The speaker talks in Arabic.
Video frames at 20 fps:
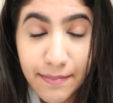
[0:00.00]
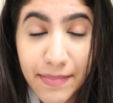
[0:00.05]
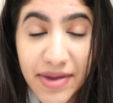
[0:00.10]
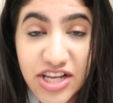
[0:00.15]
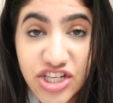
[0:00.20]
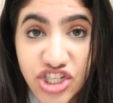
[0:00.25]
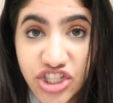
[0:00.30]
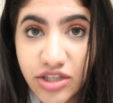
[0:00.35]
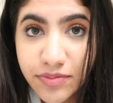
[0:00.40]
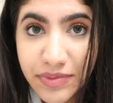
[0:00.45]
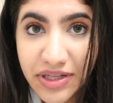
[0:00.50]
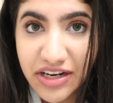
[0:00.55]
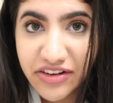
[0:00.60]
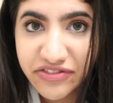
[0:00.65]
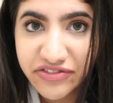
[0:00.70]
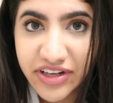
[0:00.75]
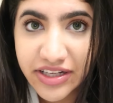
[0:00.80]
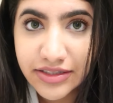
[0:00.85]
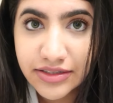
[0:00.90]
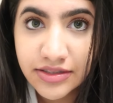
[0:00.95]
لما اجيت من
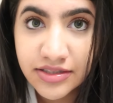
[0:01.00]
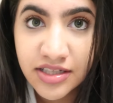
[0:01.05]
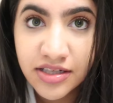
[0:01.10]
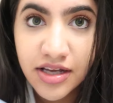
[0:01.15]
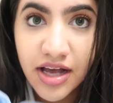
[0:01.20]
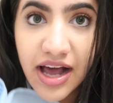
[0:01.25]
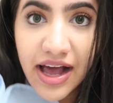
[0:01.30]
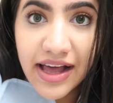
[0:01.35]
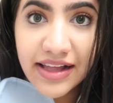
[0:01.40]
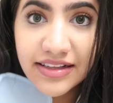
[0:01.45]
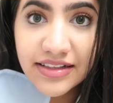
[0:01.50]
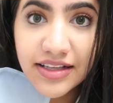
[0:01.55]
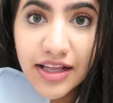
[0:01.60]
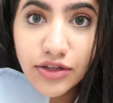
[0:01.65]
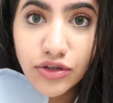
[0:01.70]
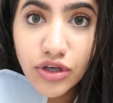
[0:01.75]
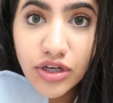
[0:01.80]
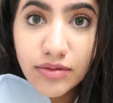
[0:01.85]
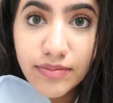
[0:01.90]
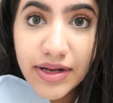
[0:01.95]
الايفنت اخذت
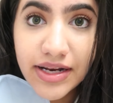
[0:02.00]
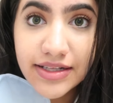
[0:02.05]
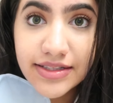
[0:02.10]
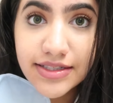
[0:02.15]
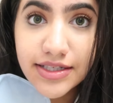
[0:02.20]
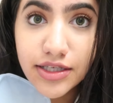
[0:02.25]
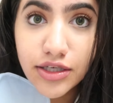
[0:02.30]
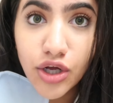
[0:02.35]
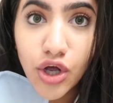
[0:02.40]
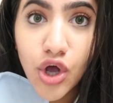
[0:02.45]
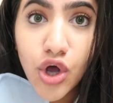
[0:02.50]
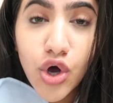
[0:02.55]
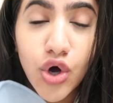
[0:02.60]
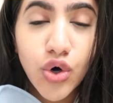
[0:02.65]
هدول المناديل